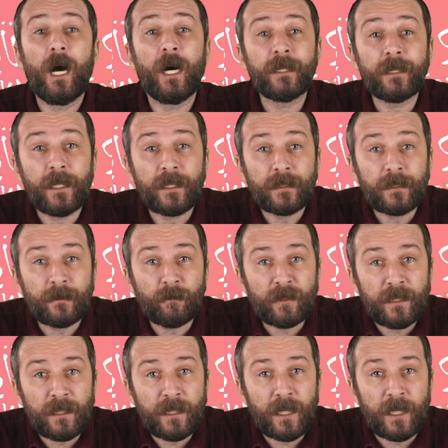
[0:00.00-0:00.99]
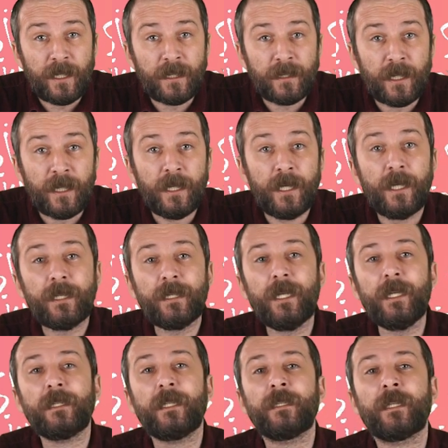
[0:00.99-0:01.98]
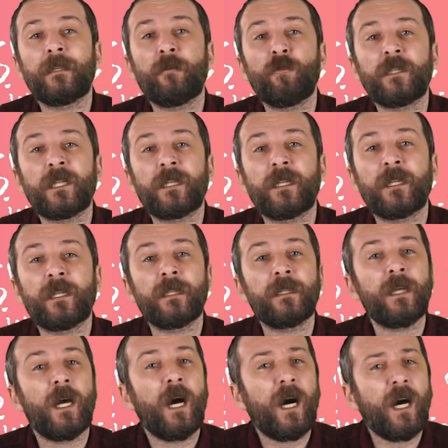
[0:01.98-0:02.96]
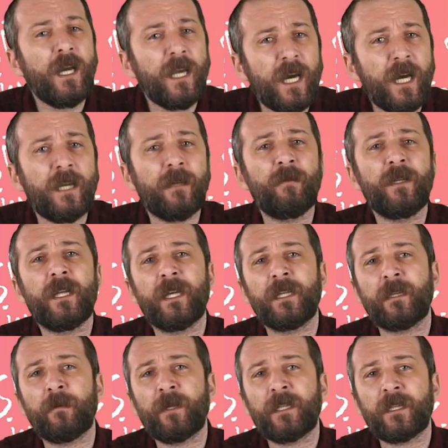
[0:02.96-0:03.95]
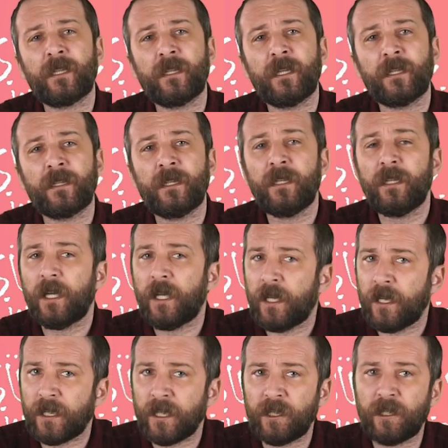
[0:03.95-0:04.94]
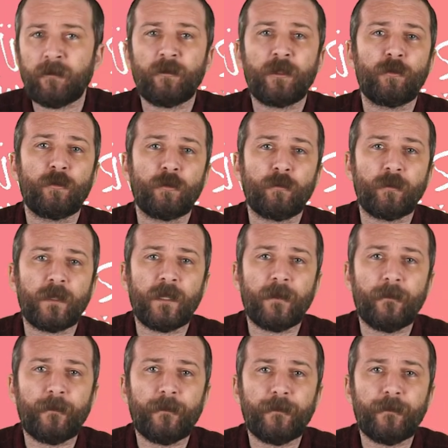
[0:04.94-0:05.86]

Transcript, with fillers: anlattığımız hikayede kendinden öncekilerin hayal bile edemediklerini ele geçirmiş durumda.